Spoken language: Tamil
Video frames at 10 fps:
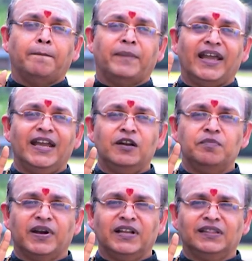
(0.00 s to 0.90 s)

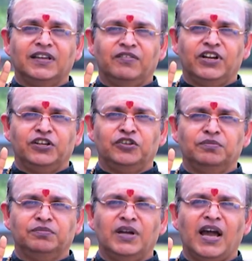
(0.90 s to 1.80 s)
பயன்படுத்த
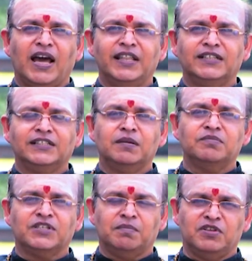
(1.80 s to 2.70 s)
வேண்டும்
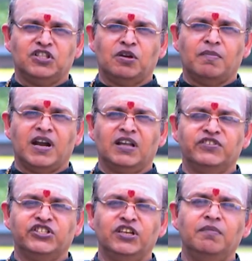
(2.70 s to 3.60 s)
அதிர்ஷ்டம் சம்பந்தமான
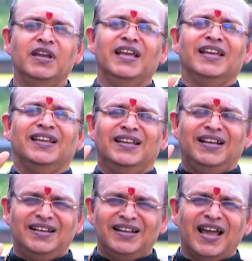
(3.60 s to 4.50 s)
விஷயம்
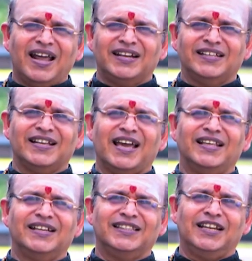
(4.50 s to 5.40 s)
எல்லாரோட
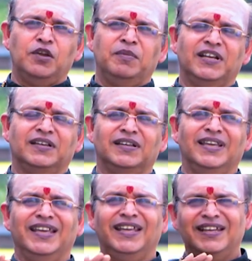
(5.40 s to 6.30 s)
ஜாதகத்திலையும்
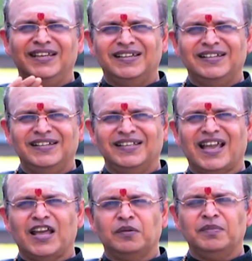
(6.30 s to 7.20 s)
இருக்குது இதுக்குன்ட்டு
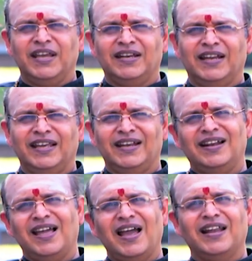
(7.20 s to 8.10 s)
யாருமே இல்லை
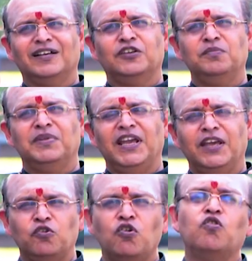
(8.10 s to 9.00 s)
எல்லாருக்கும்
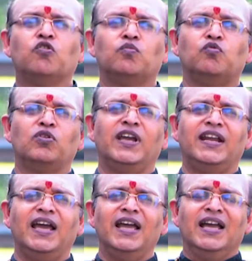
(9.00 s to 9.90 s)
ஏதோ ஒரு
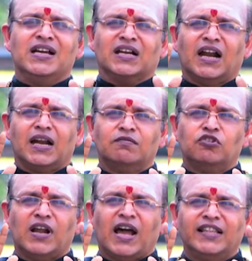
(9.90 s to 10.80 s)
மூலையில்
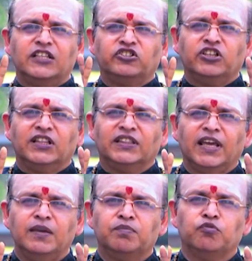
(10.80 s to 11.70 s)
கடவுள்
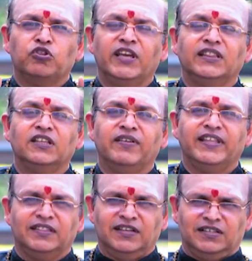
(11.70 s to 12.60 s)
அதிர்ஷ்டத்தை புதைத்து
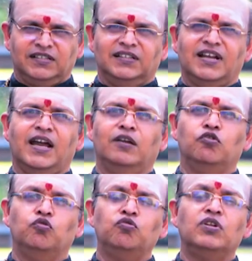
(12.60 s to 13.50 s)
வைத்திருக்கின்றார்
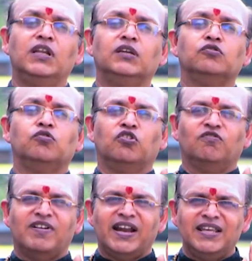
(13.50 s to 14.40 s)
உங்களுக்கு ஒரு
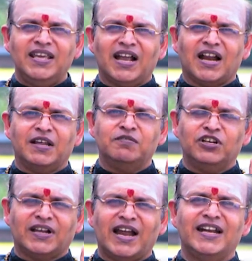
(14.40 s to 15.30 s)
வலிய
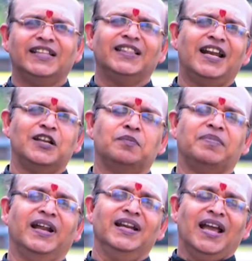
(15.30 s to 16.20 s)
கடவுள் காட்டித்தான்
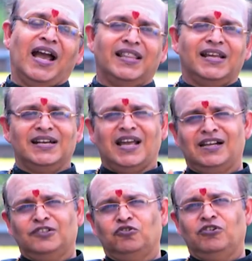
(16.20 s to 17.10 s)
இருப்பார் அதான்
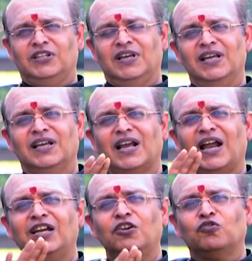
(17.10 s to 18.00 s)
நாங்கள் சொல்கிறது
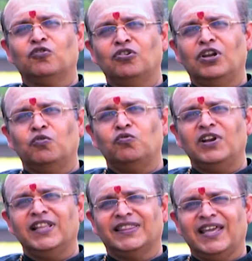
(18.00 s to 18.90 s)
கல்லுக்குள்ளே
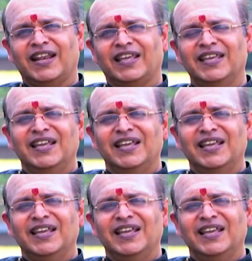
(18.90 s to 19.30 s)
உள்ள தேரை